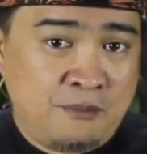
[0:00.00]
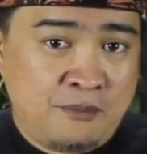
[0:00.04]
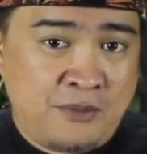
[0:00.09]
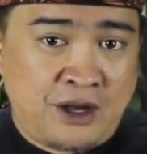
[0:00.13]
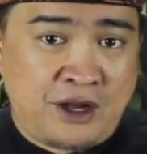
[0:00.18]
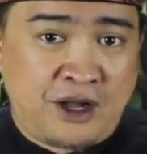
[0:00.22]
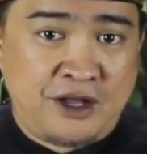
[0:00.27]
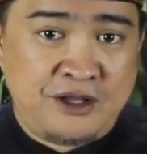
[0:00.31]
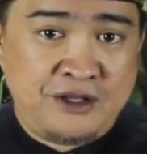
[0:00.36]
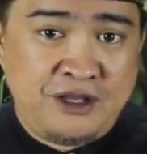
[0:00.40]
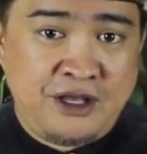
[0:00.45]

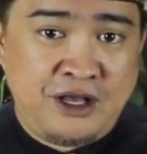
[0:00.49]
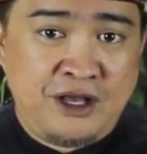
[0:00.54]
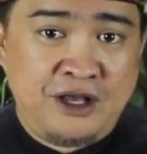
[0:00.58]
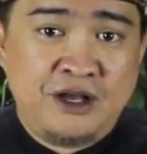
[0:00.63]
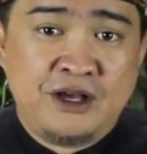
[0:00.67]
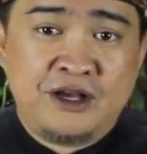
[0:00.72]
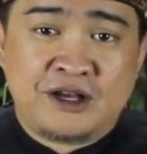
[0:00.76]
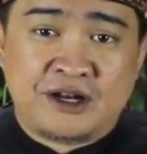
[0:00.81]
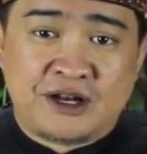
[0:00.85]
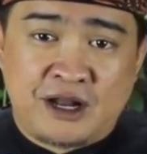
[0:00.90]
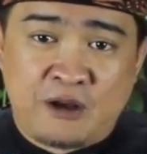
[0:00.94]

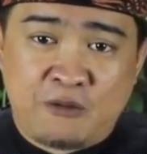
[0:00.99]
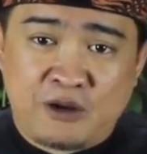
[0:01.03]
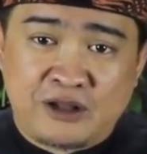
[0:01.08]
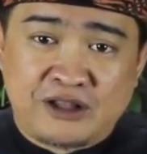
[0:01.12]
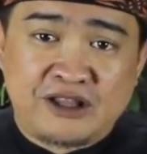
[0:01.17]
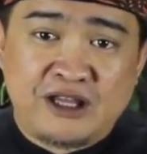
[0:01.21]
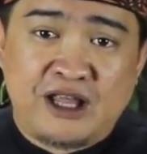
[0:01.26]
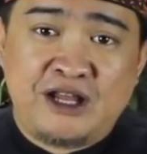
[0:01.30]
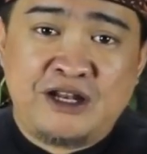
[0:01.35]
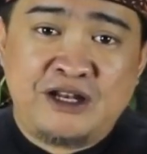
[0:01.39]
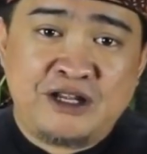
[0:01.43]
Makanya
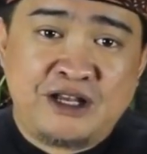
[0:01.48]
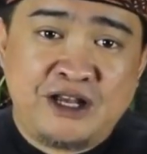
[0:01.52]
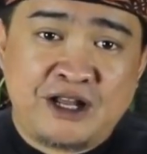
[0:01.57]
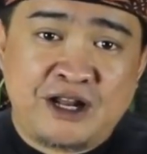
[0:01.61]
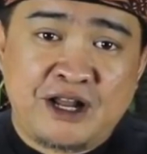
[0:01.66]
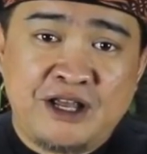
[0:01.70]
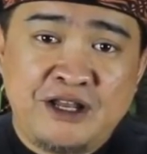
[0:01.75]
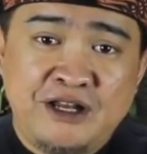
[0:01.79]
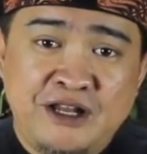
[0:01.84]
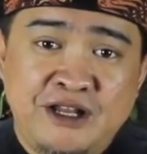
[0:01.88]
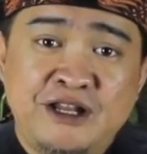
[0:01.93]
rawatlah
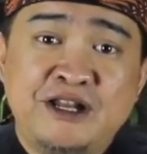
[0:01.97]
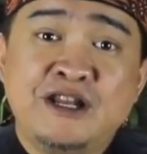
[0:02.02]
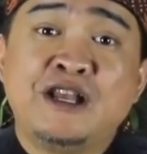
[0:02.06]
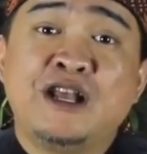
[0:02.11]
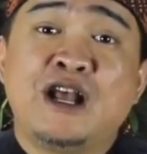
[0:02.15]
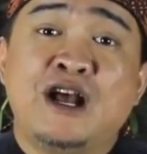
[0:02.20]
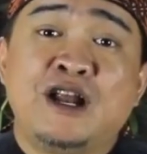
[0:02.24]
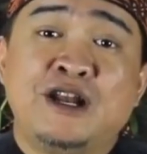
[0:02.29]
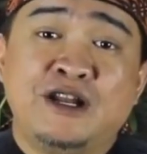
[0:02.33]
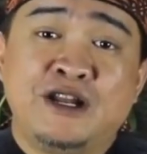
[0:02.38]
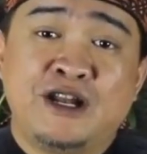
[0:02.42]
negara ini
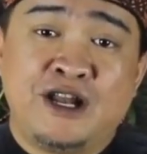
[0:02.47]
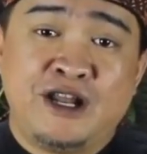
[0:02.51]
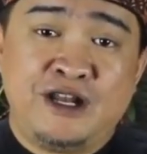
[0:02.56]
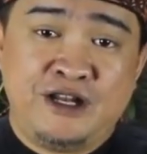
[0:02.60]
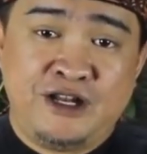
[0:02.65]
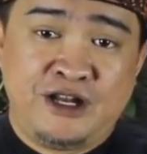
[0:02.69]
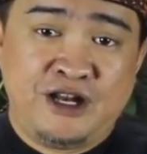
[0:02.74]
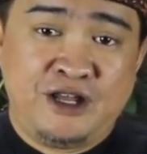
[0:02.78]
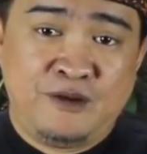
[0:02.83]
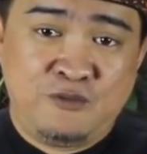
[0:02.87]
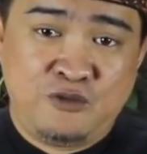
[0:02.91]
dengan
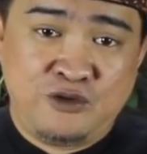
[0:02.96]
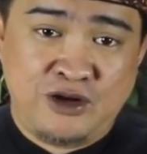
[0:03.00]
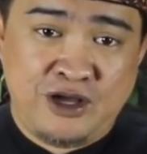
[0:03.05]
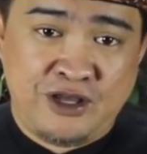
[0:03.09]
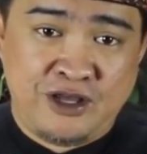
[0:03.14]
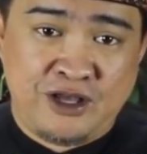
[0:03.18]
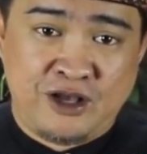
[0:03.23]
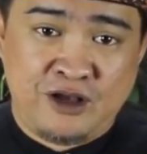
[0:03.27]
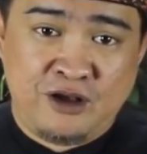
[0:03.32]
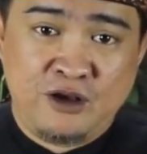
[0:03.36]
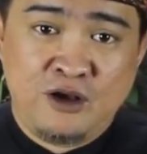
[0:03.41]
nilai-nilai
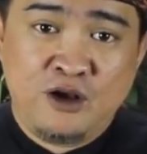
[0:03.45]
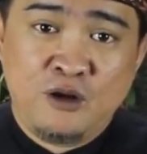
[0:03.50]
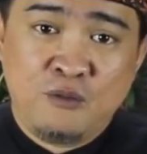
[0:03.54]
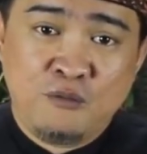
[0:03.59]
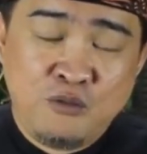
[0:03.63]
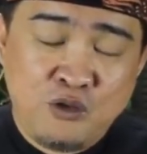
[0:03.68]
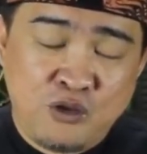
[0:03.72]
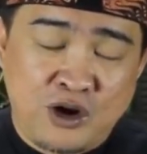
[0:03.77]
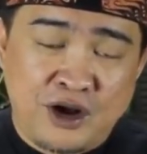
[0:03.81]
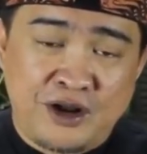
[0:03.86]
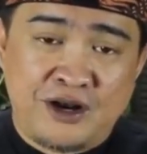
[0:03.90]
budaya,
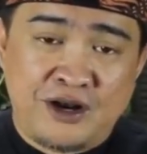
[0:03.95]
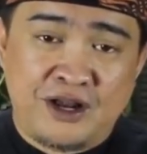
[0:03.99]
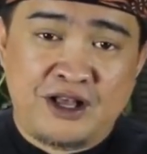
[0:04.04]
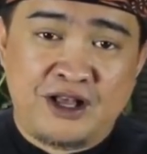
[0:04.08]
bukan